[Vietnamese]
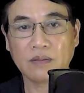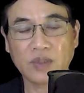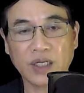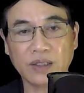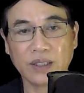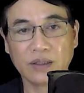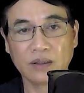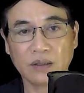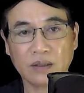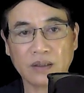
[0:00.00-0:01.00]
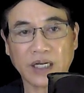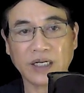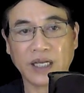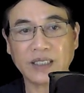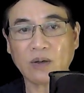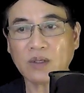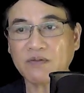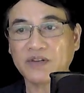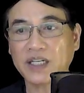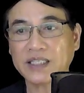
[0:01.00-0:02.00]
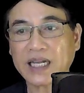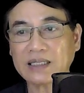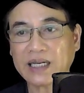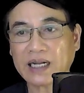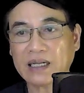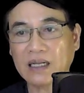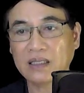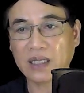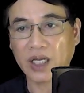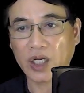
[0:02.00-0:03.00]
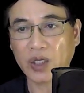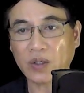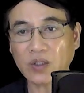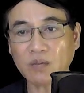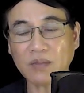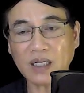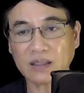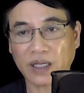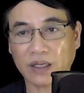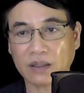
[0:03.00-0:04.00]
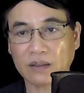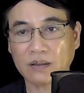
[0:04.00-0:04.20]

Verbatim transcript: Trên đường, thấy để cháu nó phơi xác ra thì có chút bất tiện,